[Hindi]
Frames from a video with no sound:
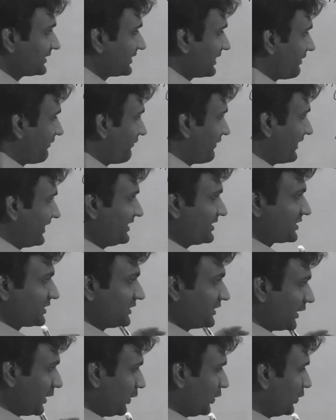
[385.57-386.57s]
सल्फाइड्स
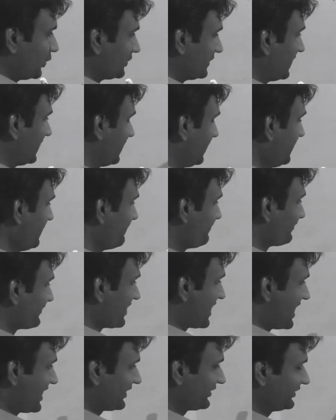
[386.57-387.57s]
येलो होते हैं
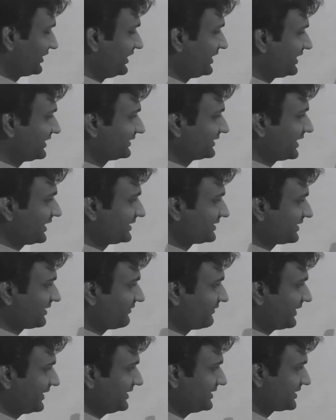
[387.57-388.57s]
आर्सेनिक के सारे
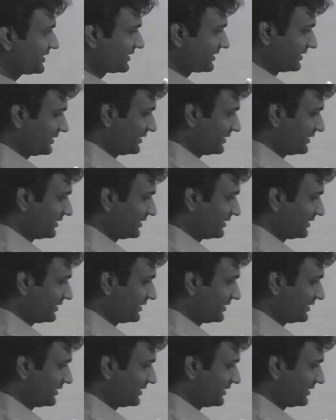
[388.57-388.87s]
सल्फाइड्स